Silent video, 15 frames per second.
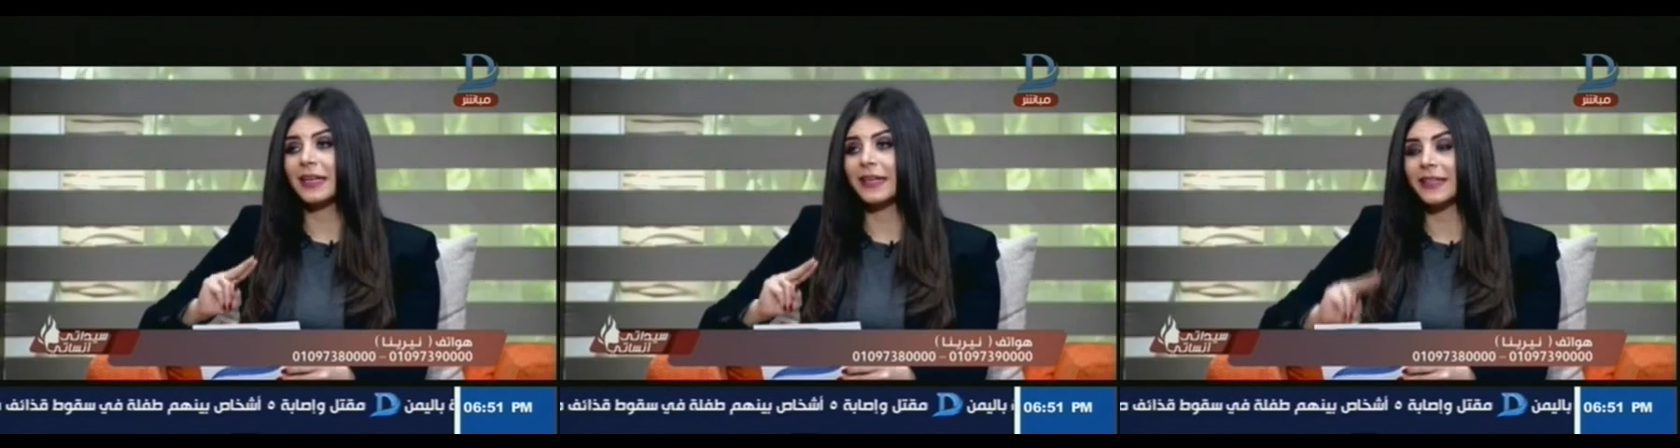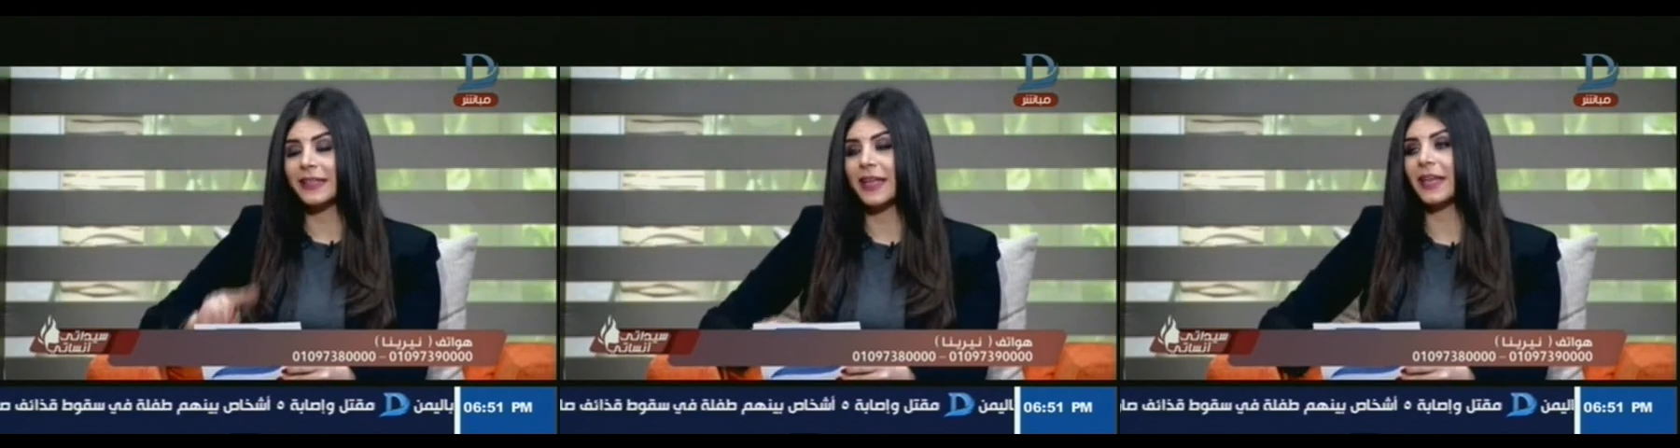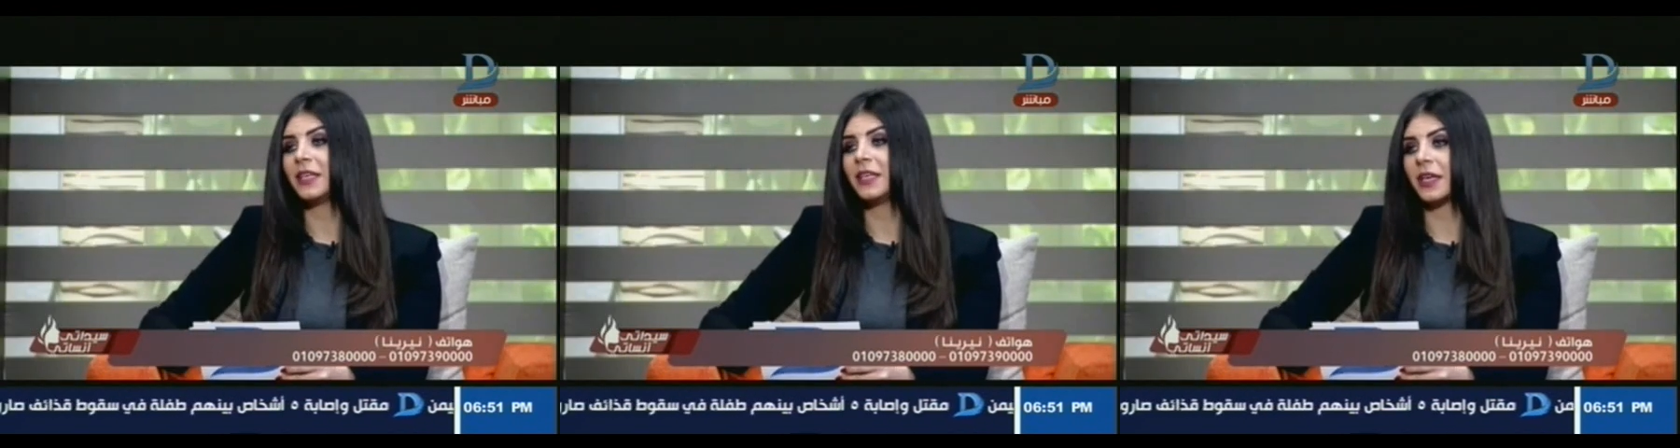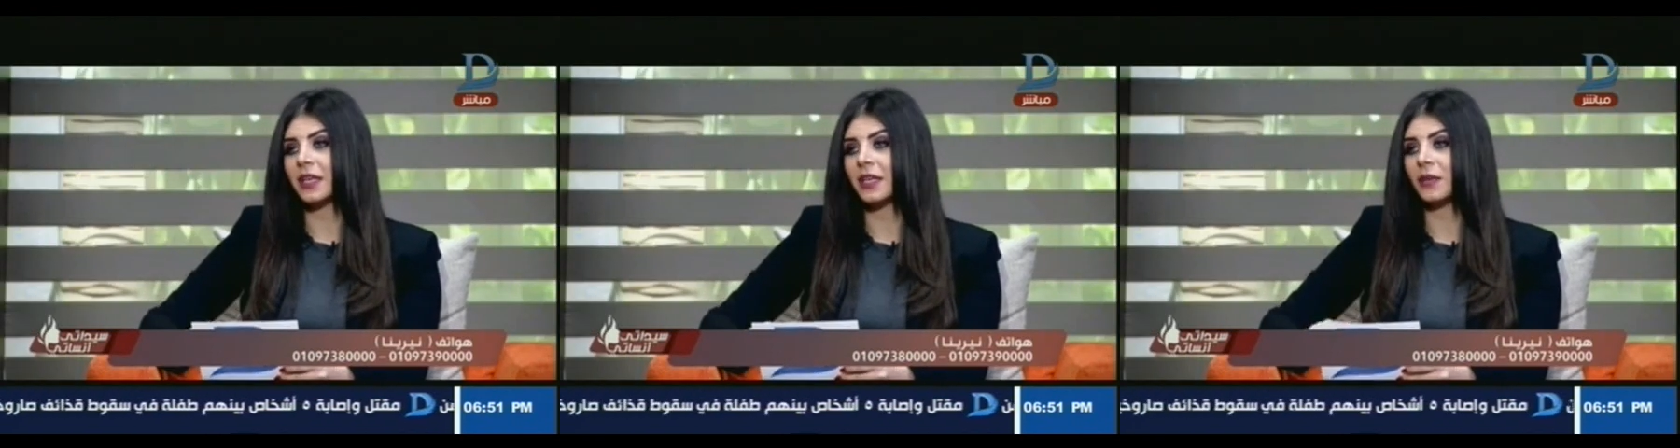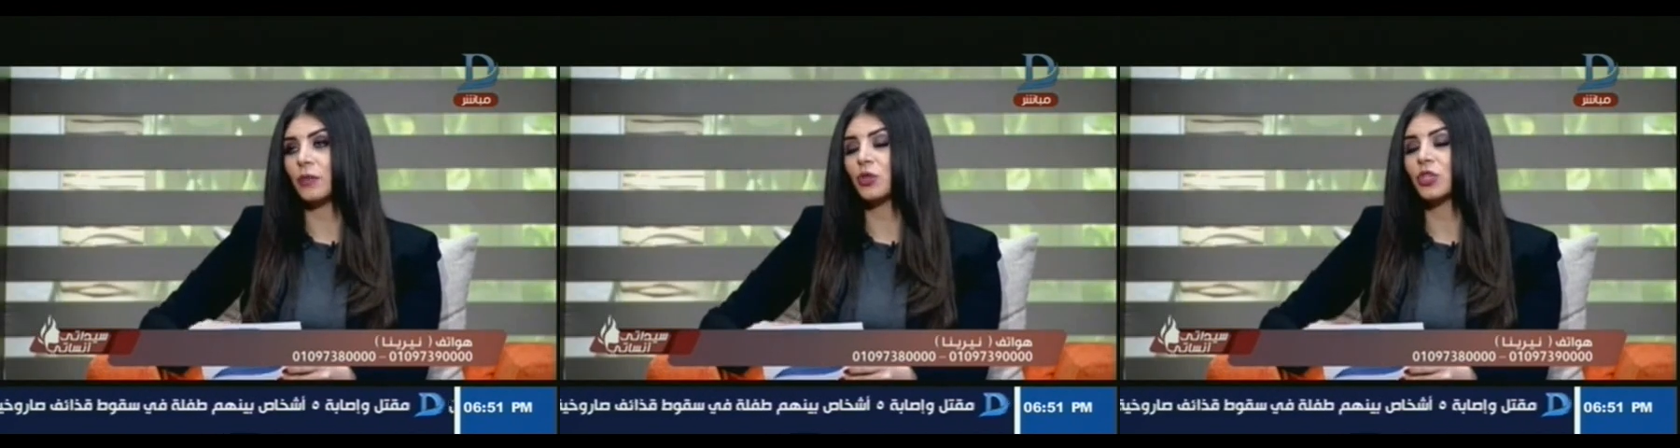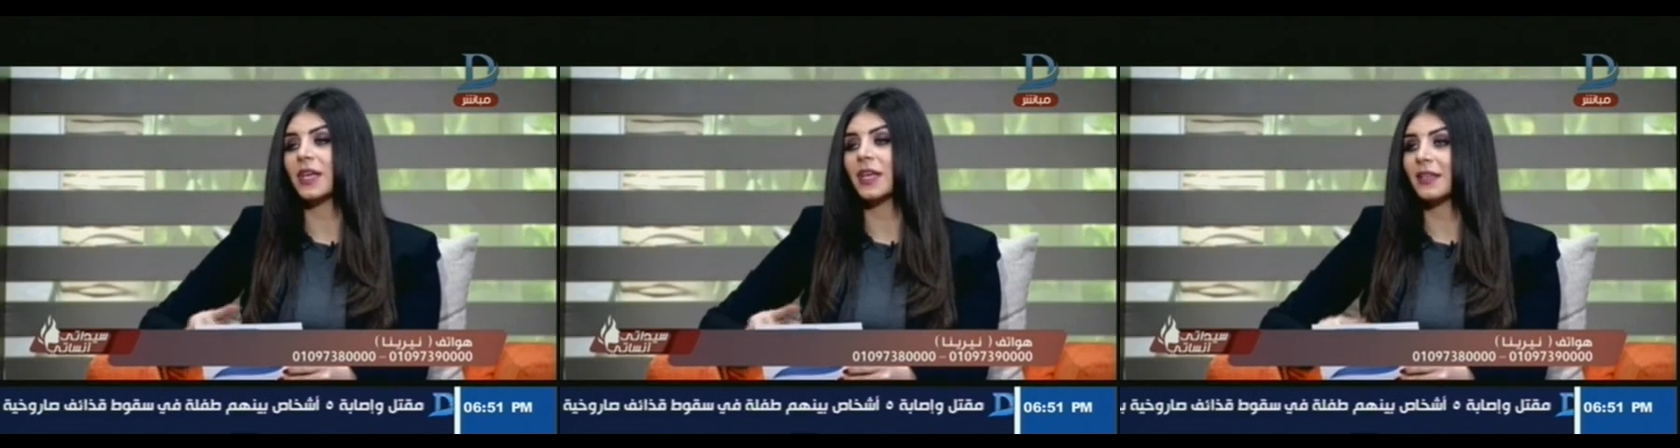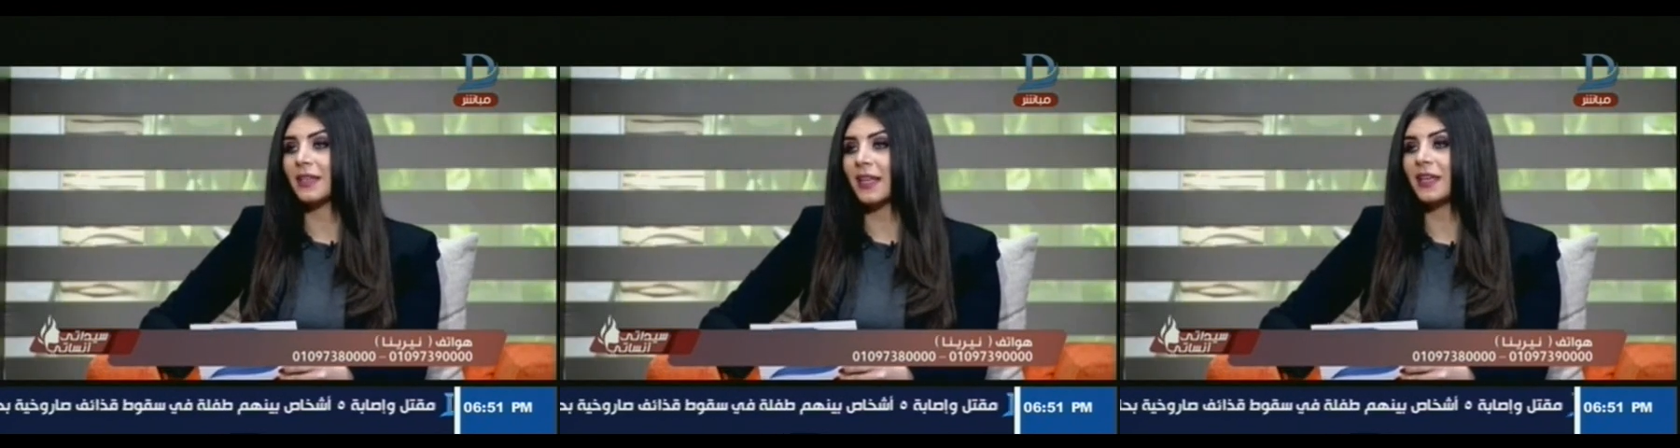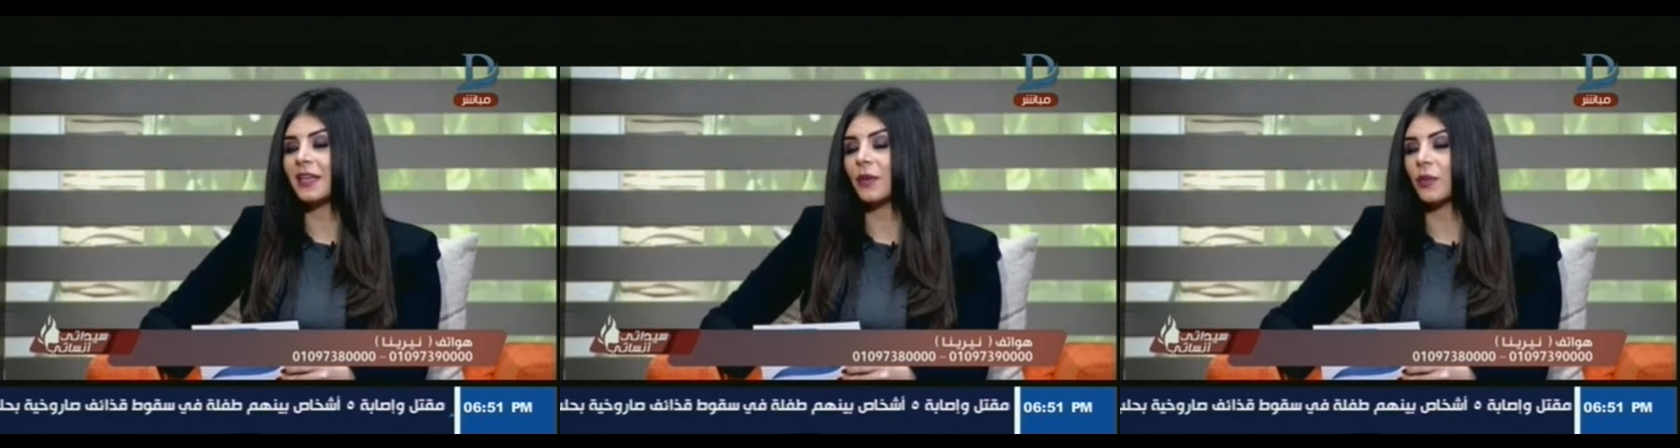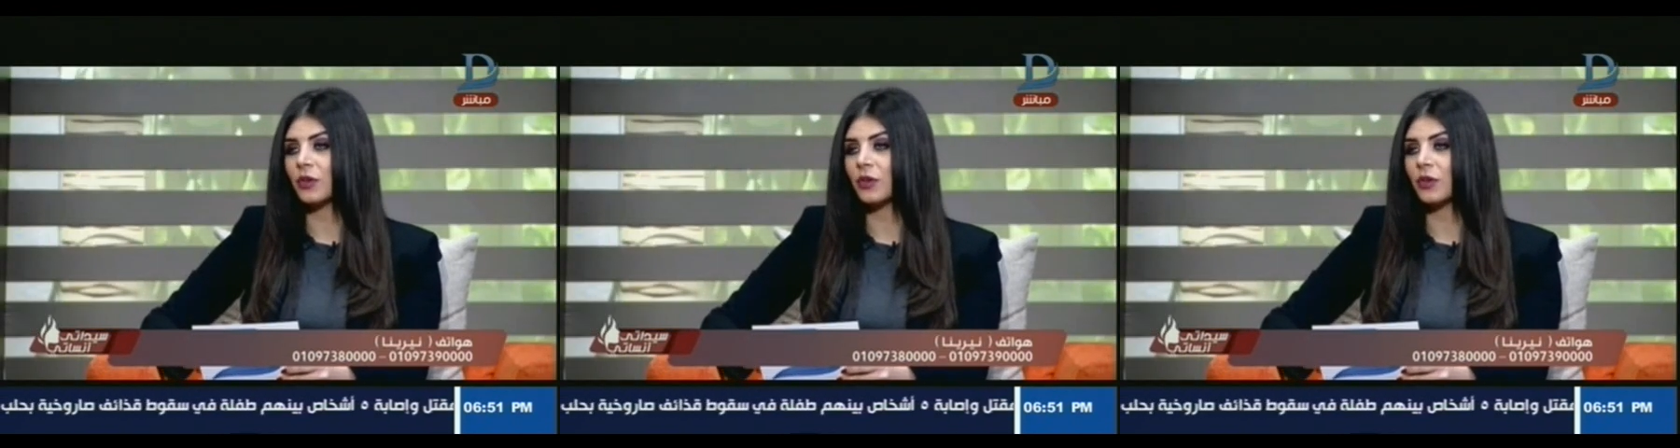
التاني المشكلة الثانية